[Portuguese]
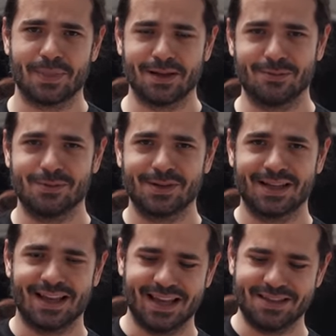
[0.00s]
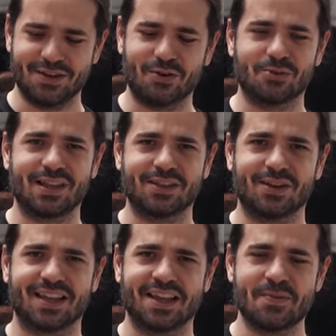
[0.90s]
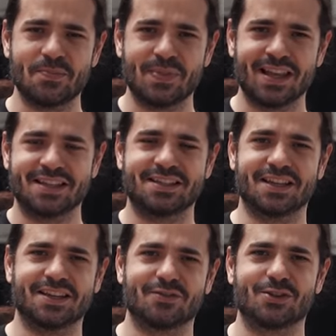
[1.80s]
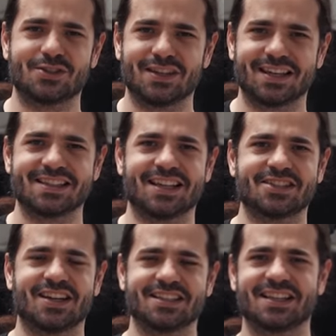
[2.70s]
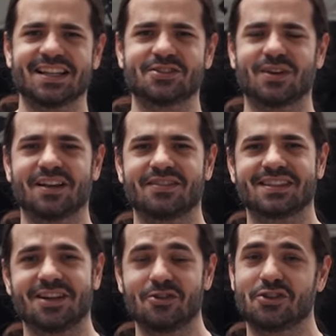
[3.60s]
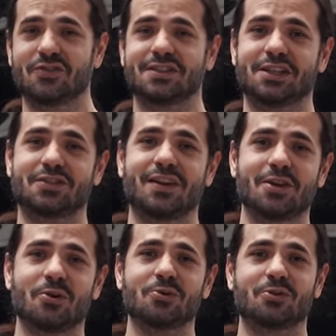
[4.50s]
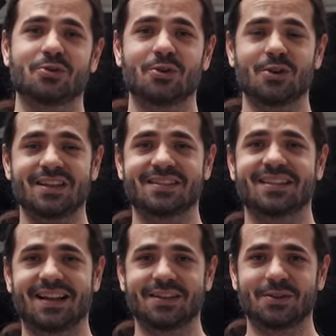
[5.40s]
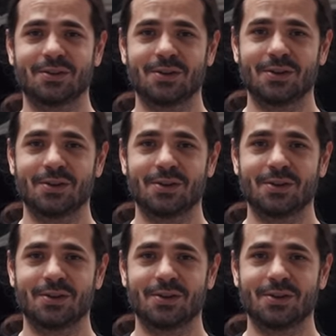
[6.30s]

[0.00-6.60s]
Então, entre em contato aqui se você quiser já agendar sua revisão e se você estiver em outro estado,